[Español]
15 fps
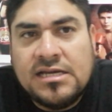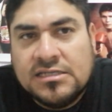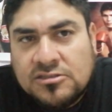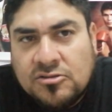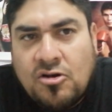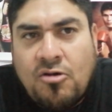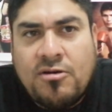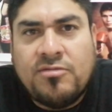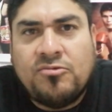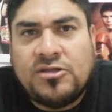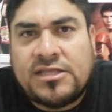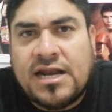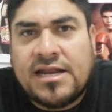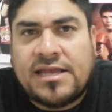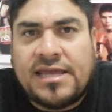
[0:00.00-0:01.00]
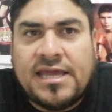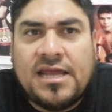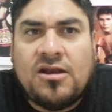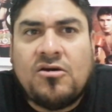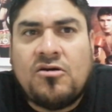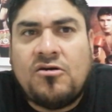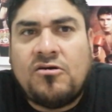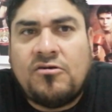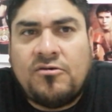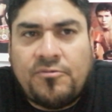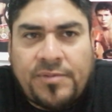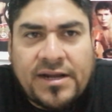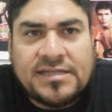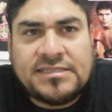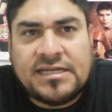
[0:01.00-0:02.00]
es un joven muy tranquilo,
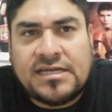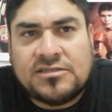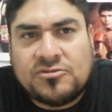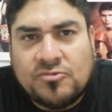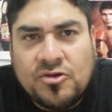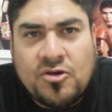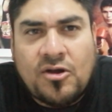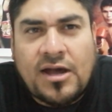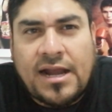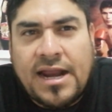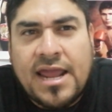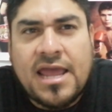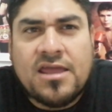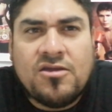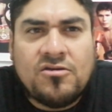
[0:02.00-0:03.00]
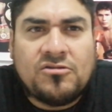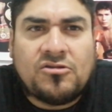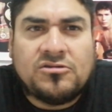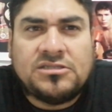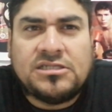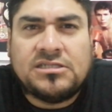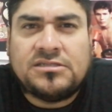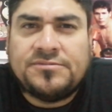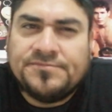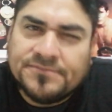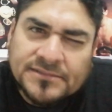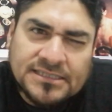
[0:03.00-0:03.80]
parece que es muy hogareño, entonces,